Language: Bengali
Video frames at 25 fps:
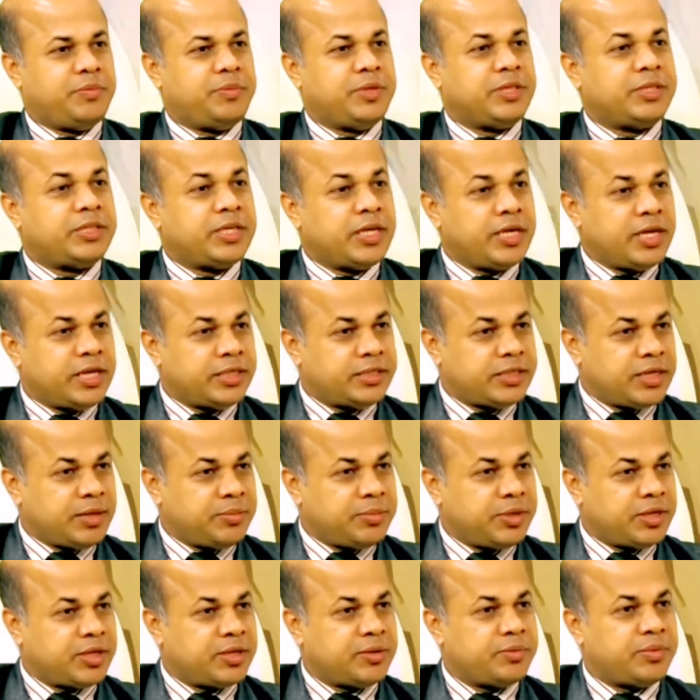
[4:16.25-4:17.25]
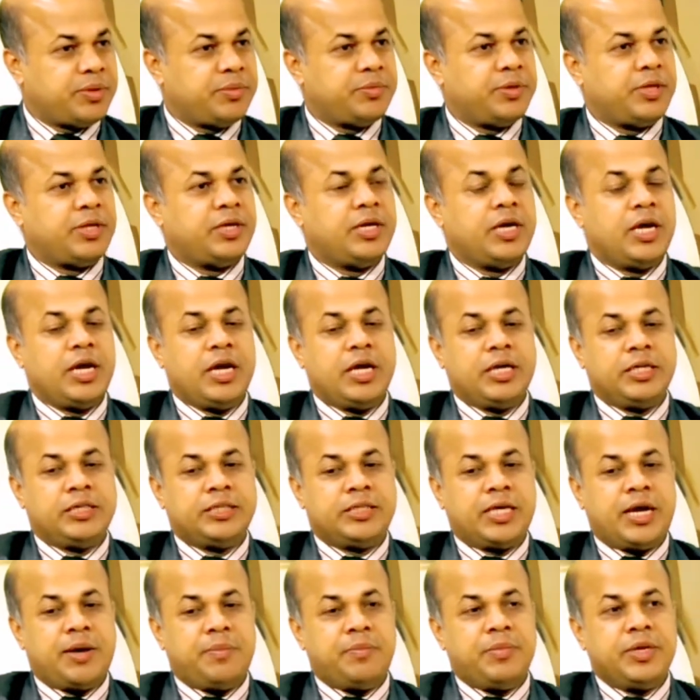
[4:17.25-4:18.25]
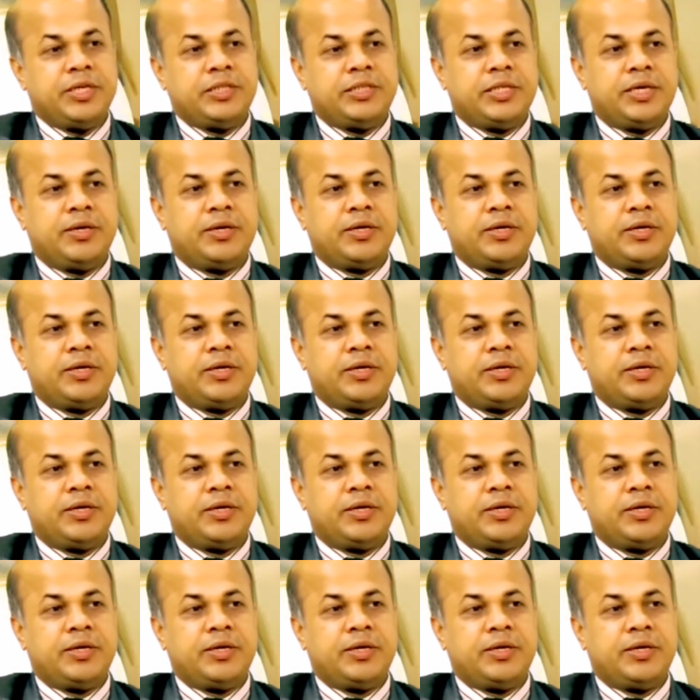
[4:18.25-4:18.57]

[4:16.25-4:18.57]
বিছানা যাবে কিভাবে সামনে যে